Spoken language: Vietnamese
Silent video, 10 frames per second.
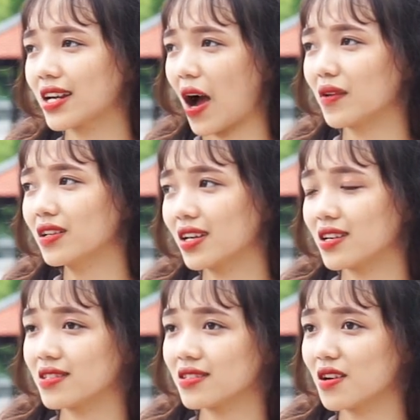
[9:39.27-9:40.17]
đạo đức
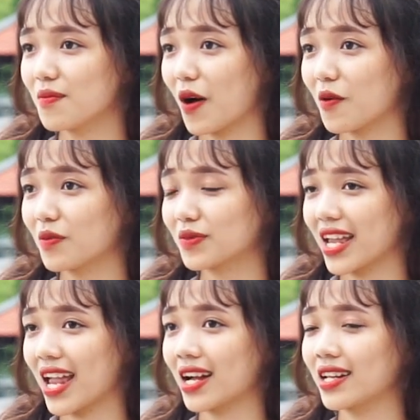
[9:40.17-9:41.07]
thời xưa mà ông
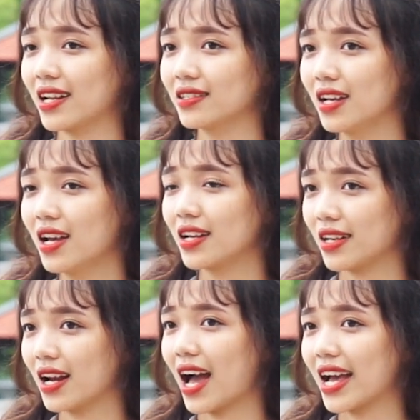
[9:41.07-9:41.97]
ta cha để
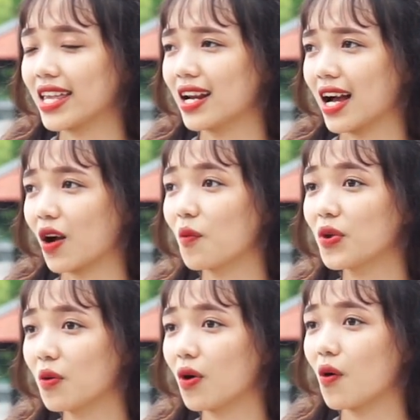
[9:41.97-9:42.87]
để lại như là
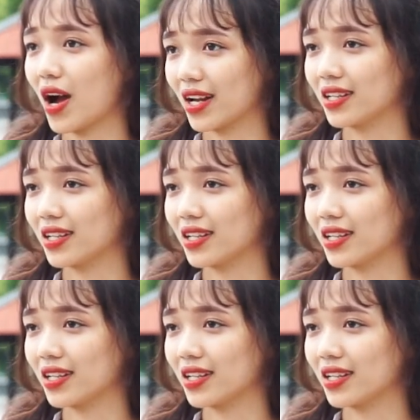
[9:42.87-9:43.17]
công dung ngôn hạnh